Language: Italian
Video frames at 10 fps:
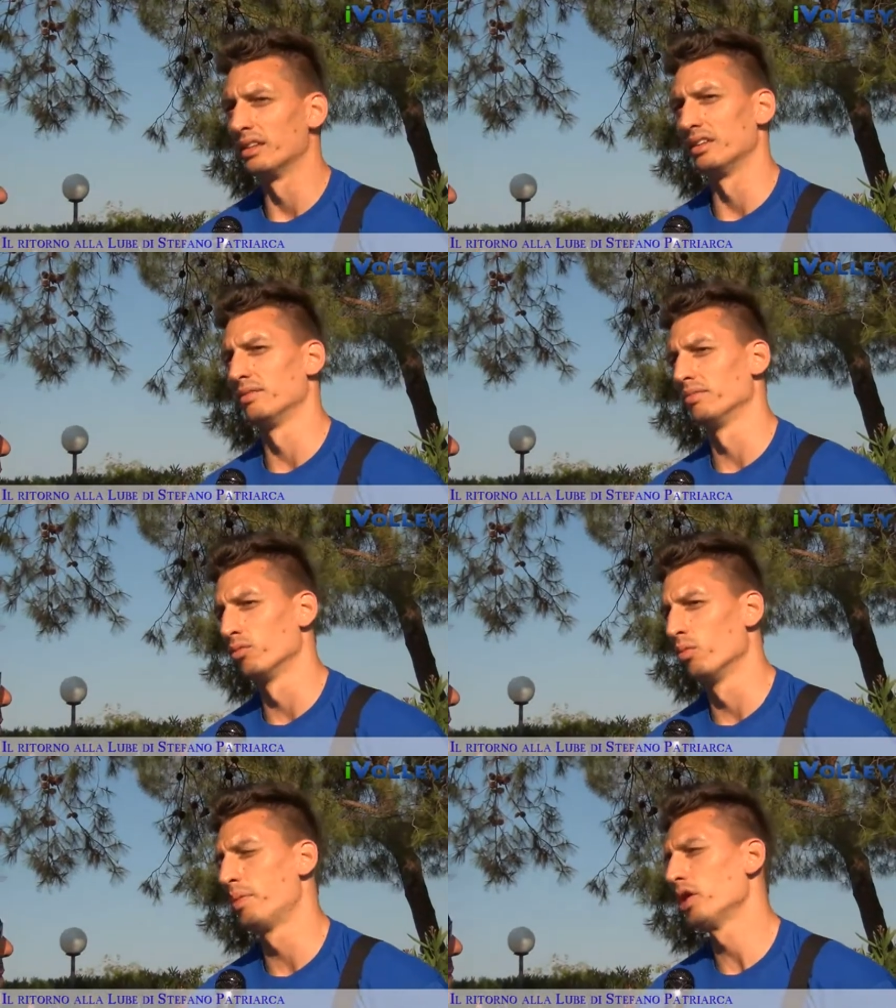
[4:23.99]

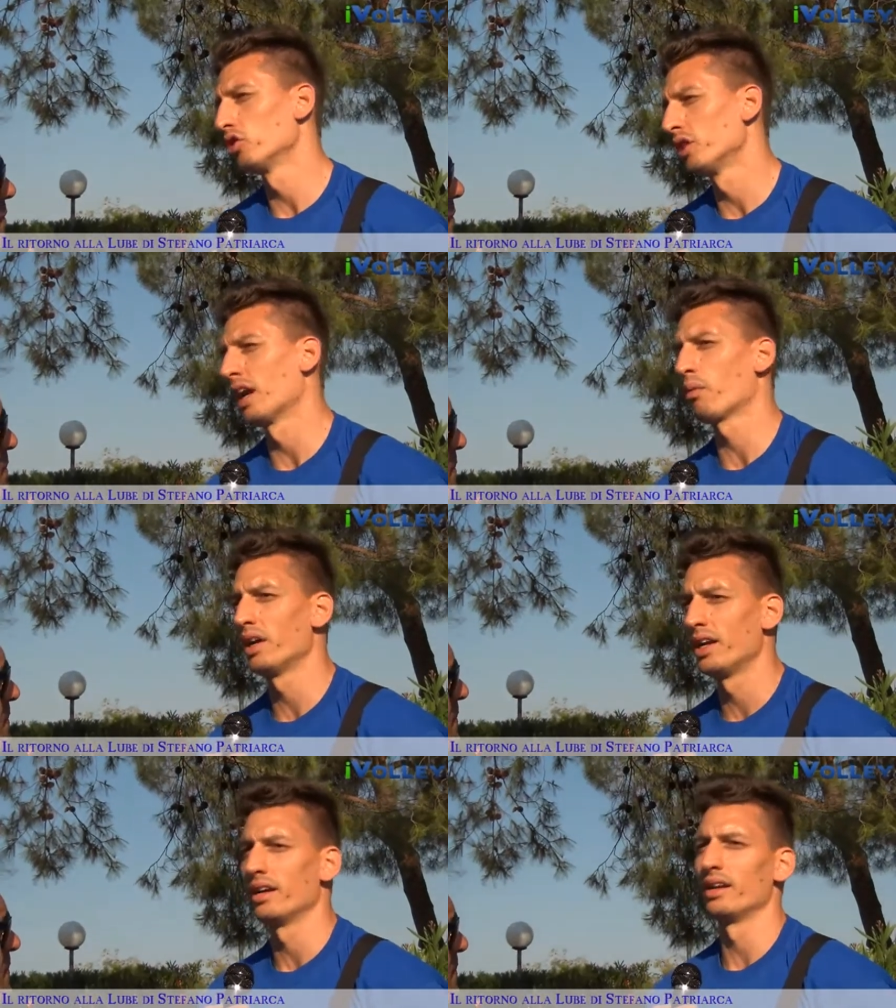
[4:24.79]
mm, un periodo nella
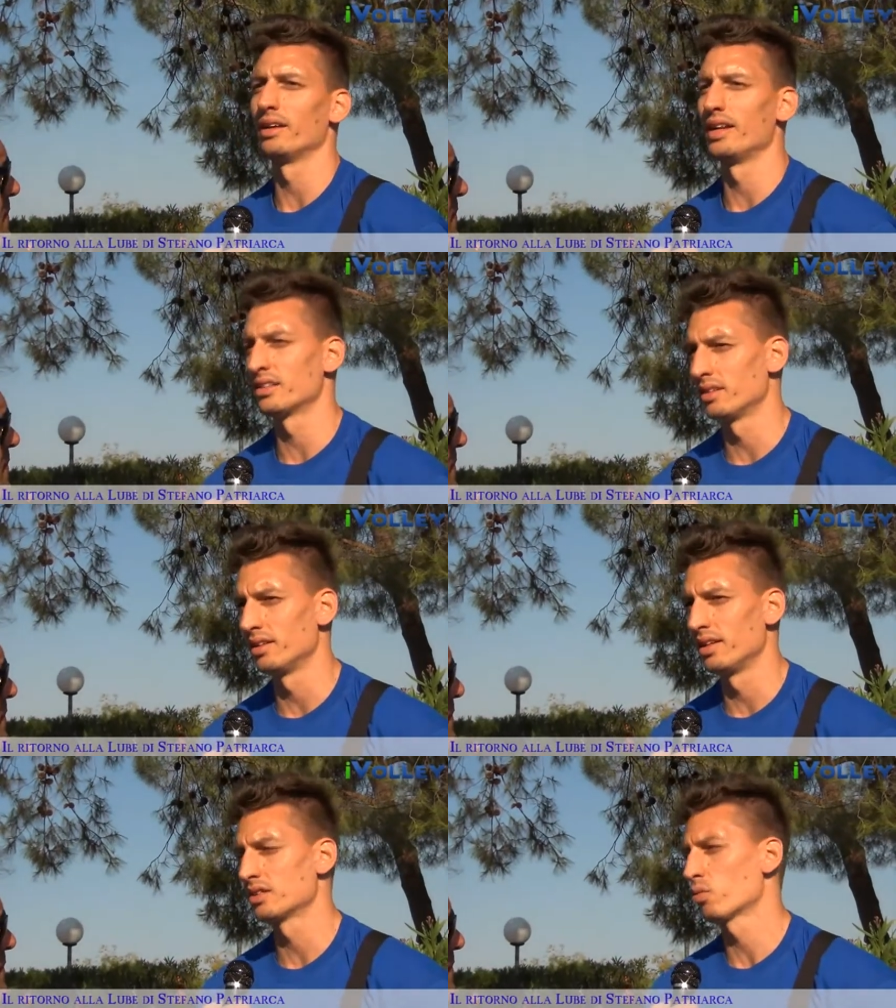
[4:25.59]
quale le,
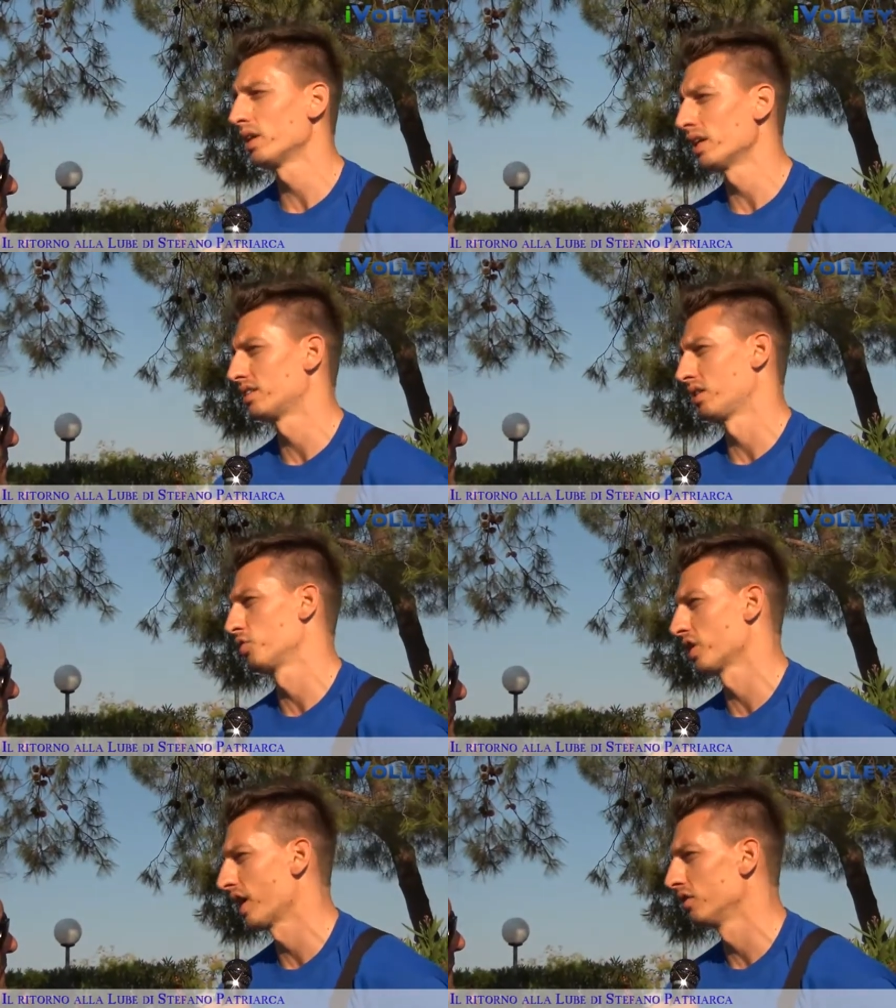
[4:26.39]
le, squadre
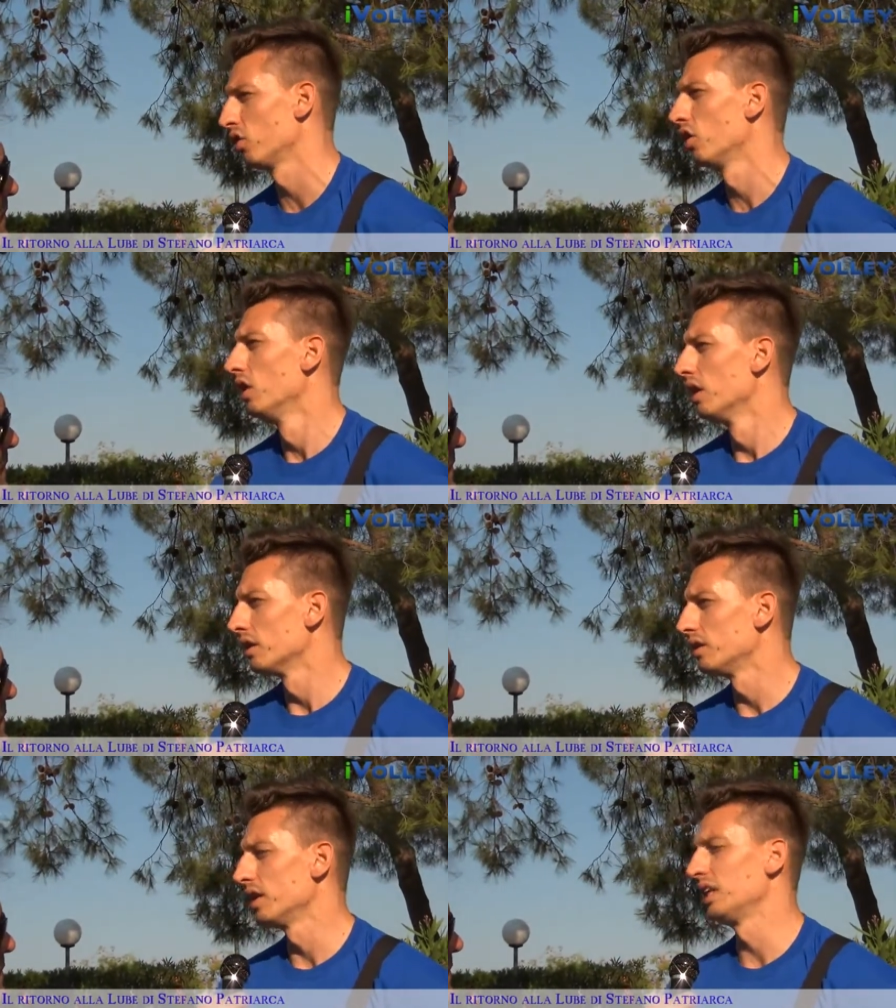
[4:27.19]
stanno cercando
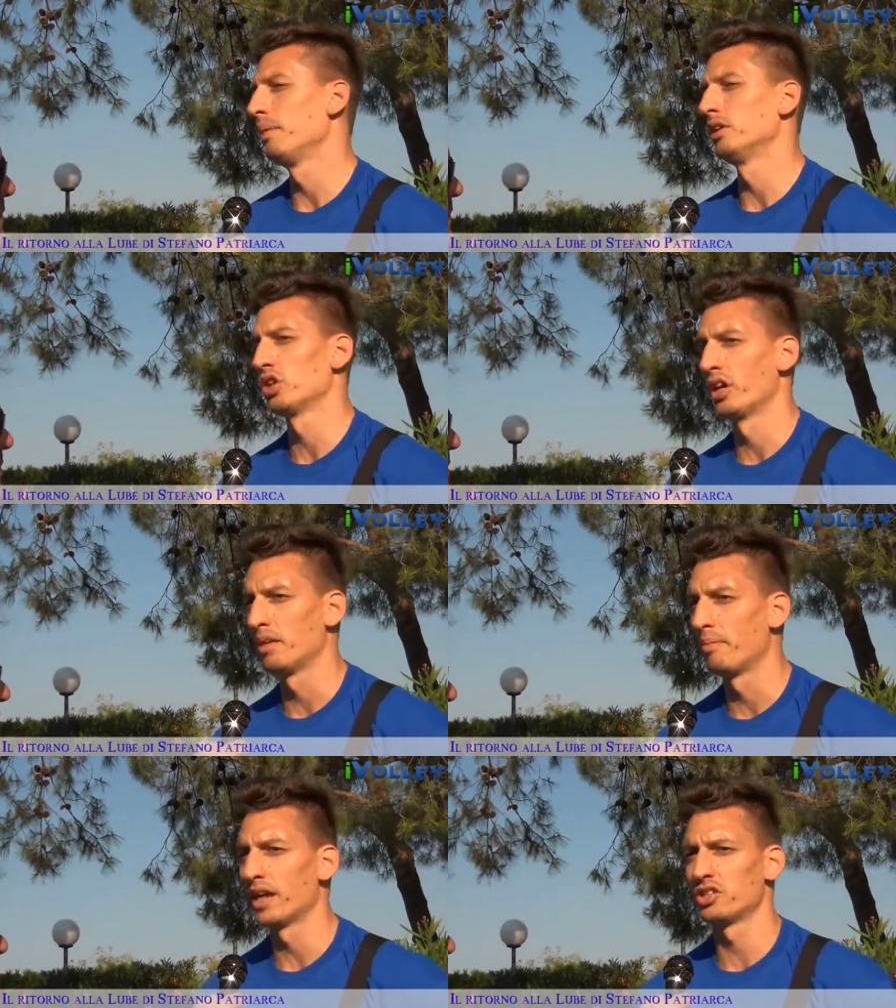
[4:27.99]
di
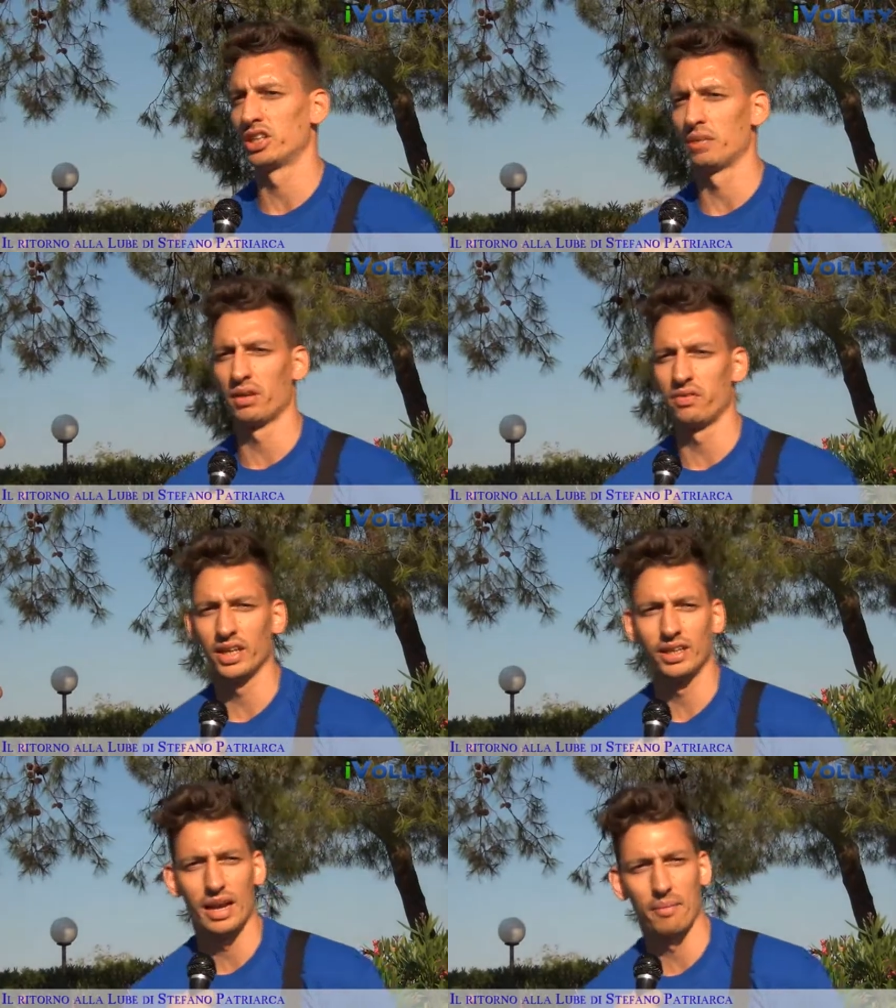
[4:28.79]
ridimensionare il budget per
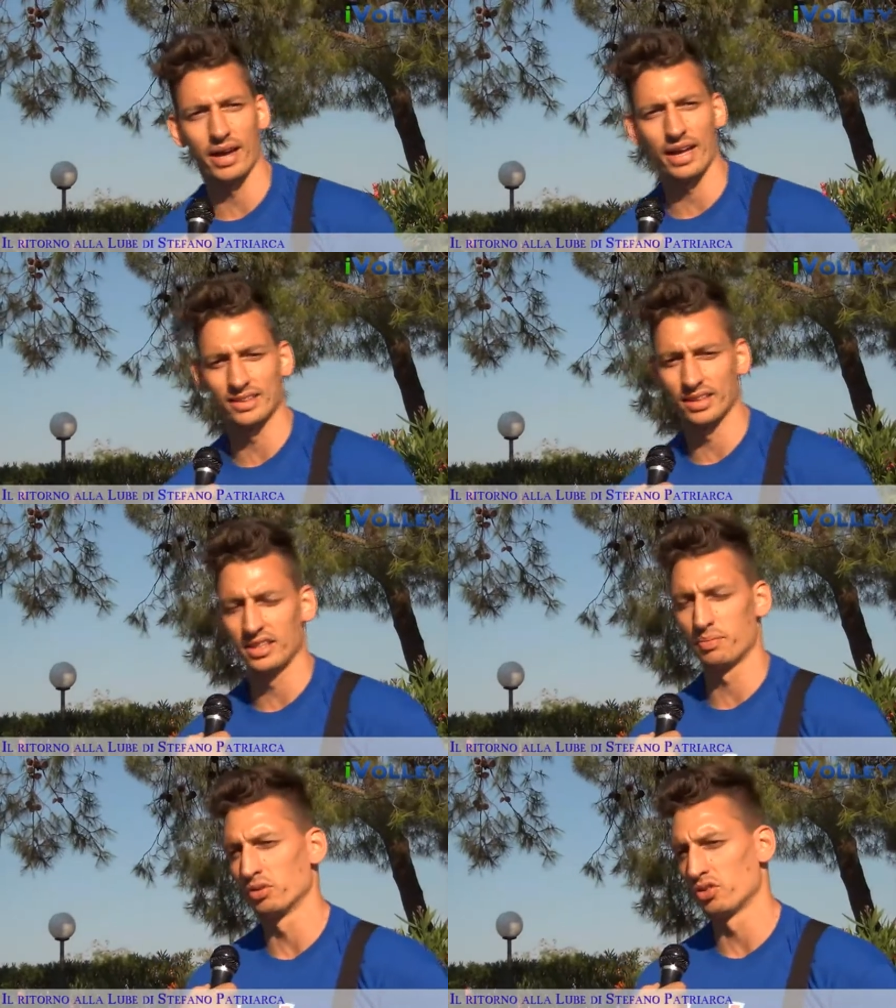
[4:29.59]
via della mancanza
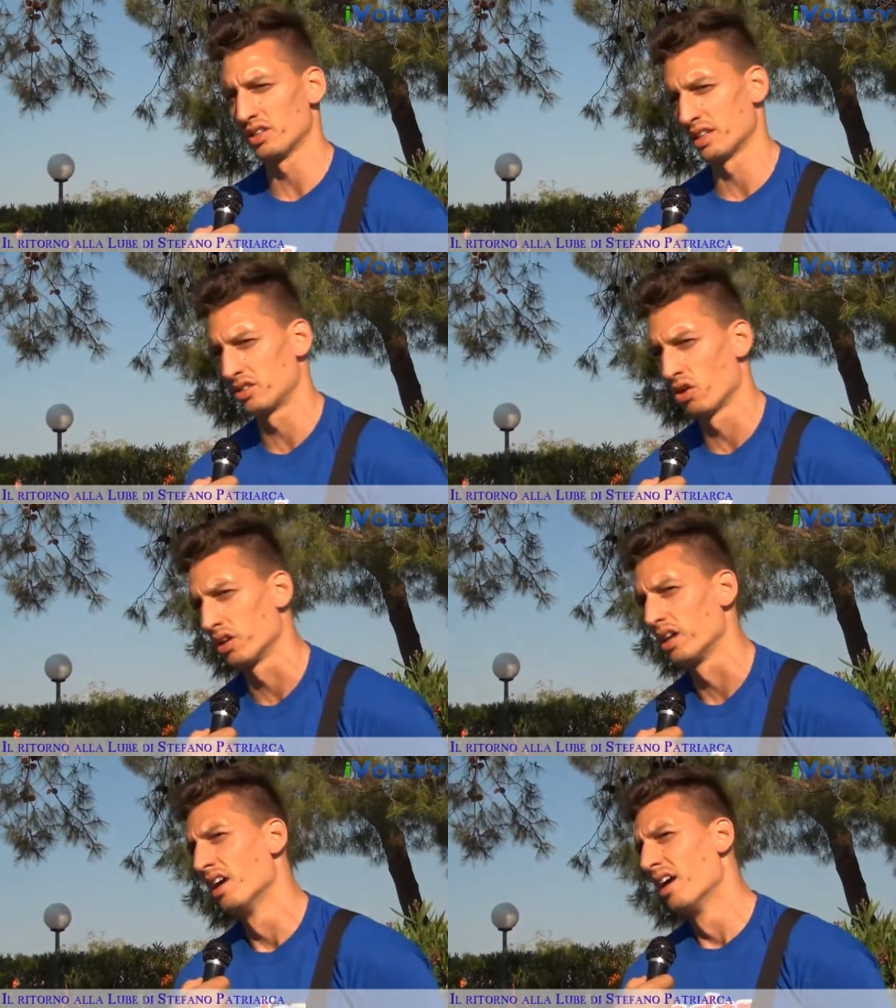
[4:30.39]
di
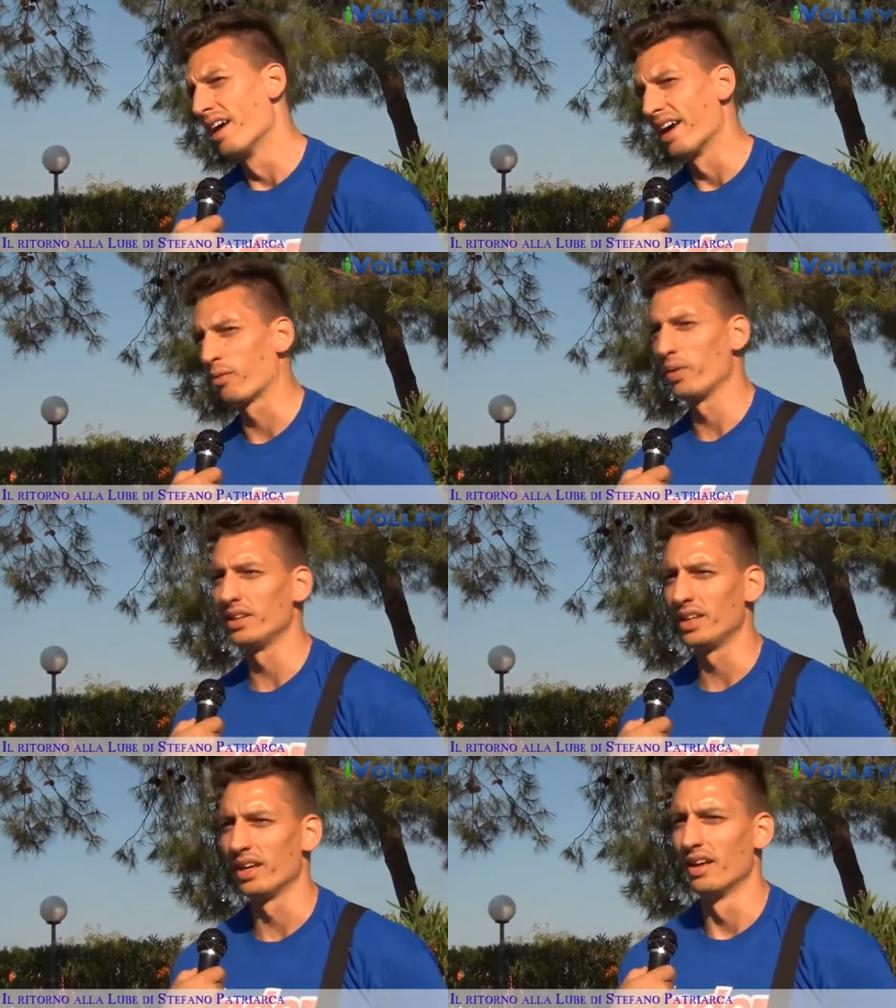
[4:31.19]
sponsorizzazioni e
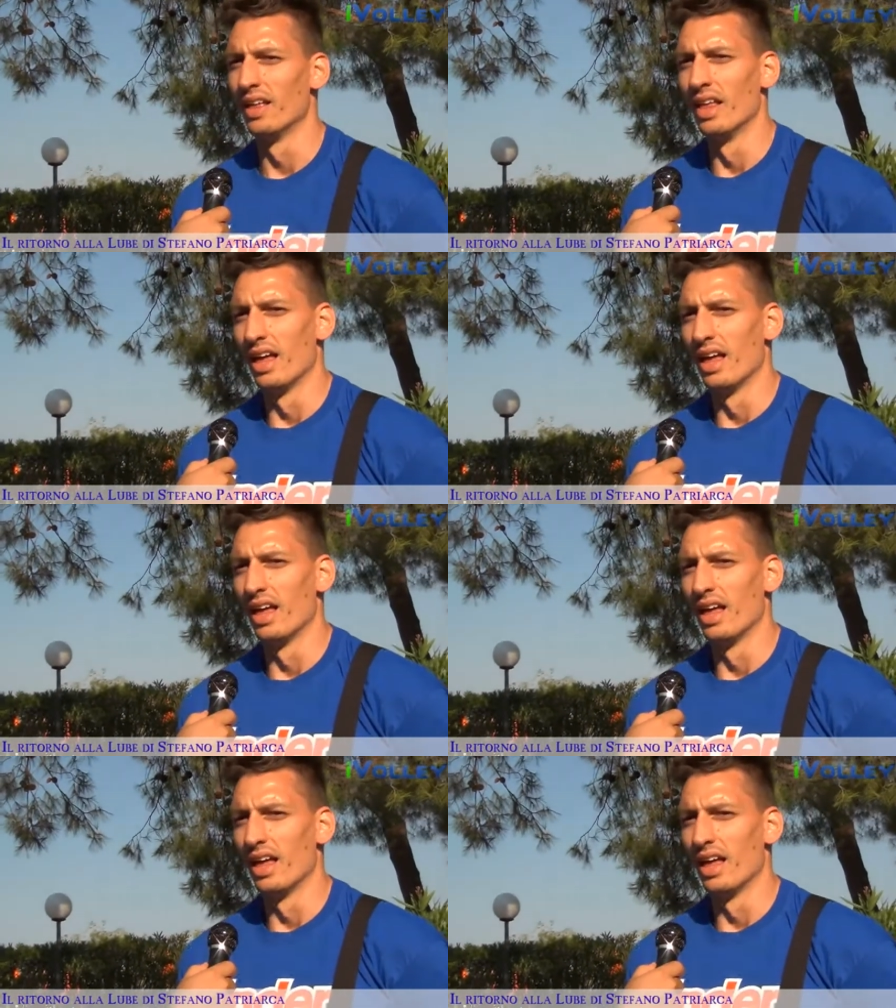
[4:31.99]
quindi